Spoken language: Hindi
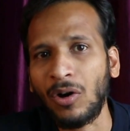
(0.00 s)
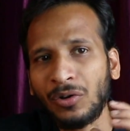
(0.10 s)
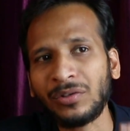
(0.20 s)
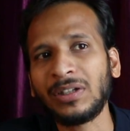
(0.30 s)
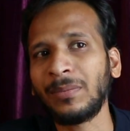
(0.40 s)

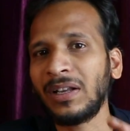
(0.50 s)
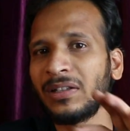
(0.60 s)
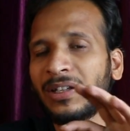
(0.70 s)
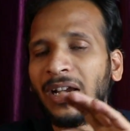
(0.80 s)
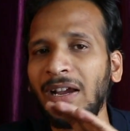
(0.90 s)
और उसके
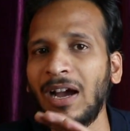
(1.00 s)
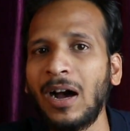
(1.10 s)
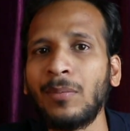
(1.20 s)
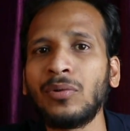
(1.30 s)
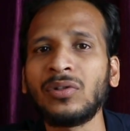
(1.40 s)
बाद चाहे
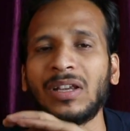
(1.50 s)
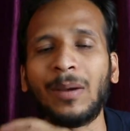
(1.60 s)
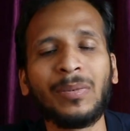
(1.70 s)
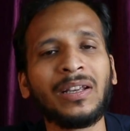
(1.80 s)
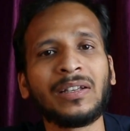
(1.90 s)
आप उस
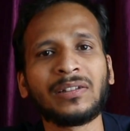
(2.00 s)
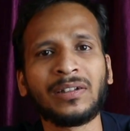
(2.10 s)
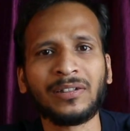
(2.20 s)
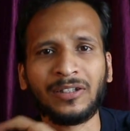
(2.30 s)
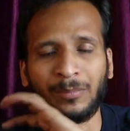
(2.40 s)

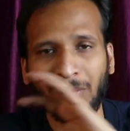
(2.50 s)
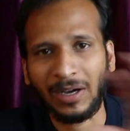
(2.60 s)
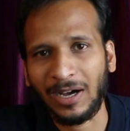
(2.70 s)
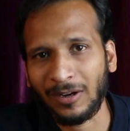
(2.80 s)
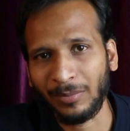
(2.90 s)
एप्लीकेशन से
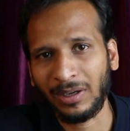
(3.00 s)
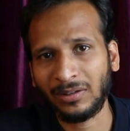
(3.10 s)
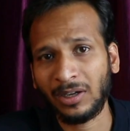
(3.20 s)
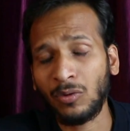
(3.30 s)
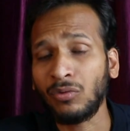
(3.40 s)
बाहर भी
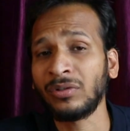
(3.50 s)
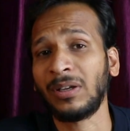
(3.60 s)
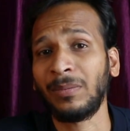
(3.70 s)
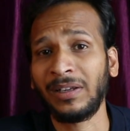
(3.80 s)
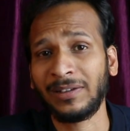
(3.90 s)
आ जाओ
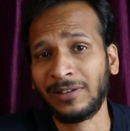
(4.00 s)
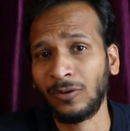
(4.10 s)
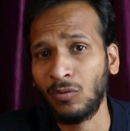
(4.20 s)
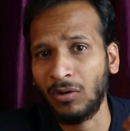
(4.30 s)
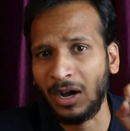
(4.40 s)
उस
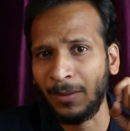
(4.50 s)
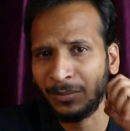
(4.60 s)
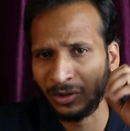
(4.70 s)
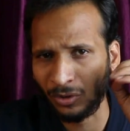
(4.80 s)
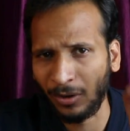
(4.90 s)
एप्लीकेशन को
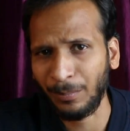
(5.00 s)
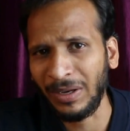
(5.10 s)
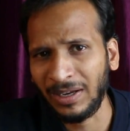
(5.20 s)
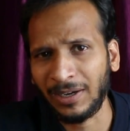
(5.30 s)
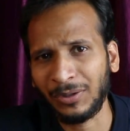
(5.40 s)
आप स्टॉप
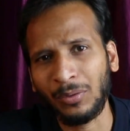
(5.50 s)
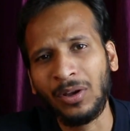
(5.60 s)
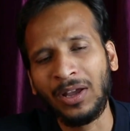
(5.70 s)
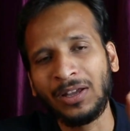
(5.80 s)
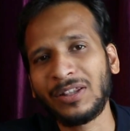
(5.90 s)
भी कर दो